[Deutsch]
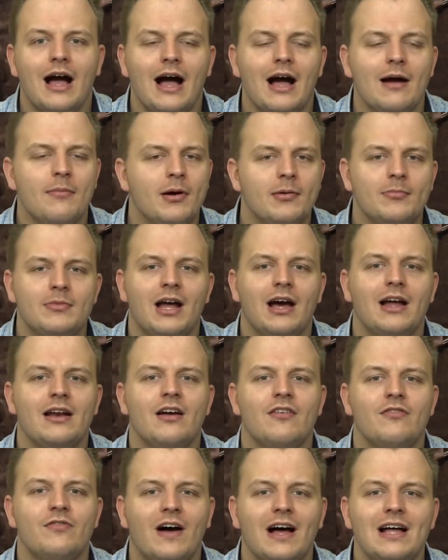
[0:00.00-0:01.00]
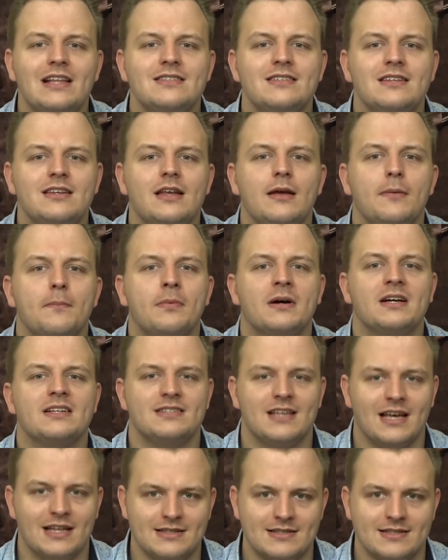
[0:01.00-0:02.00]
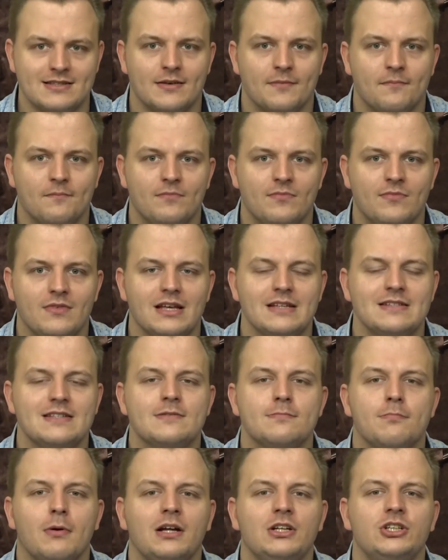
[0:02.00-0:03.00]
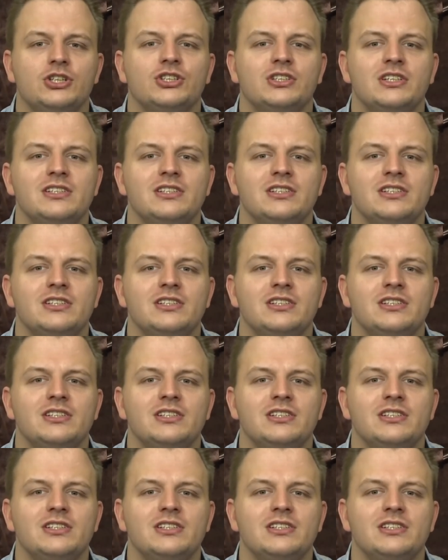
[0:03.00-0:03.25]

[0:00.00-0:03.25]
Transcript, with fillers: aber mit einer wahnsinnigen Präsenz. Es ist praktisch